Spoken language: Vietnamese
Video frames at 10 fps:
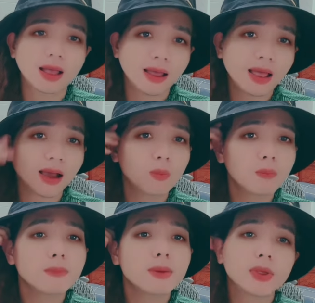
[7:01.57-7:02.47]
hả họ không
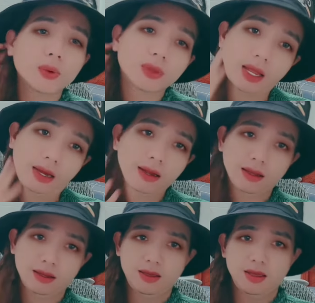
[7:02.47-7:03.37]
biết bao nhiêu tỷ
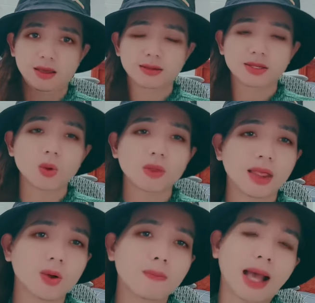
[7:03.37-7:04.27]
á cái số
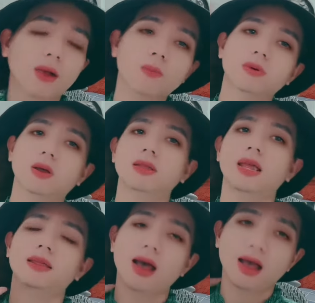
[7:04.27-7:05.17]
tiền của bà cũng cờ
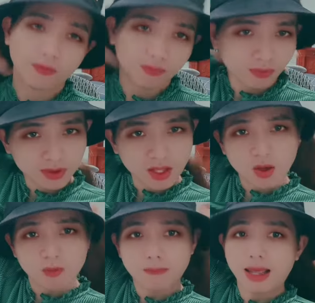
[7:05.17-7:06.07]
thì đó nói
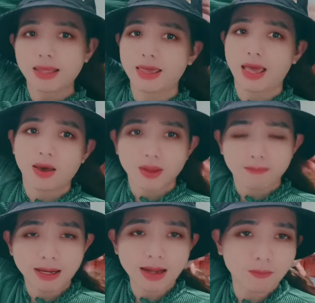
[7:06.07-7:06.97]
chung là bà giàu thì
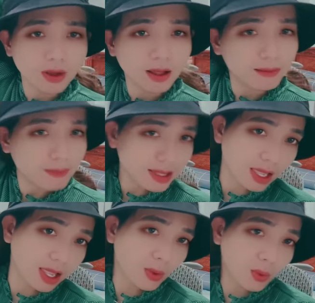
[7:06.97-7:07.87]
bà đóng bà
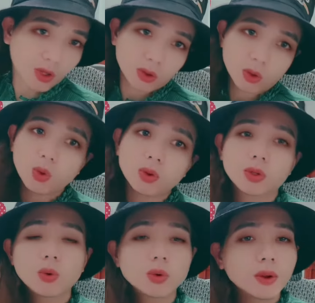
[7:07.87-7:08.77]
nhiều còn túi
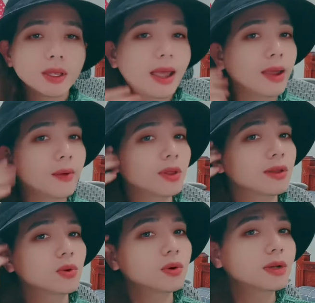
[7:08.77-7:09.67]
tụi tôi nghèo thì
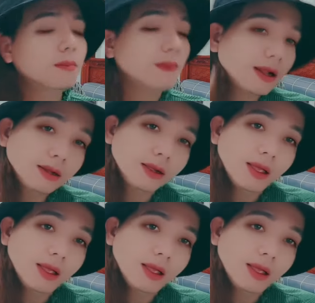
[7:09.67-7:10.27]
tụi tôi đóng ít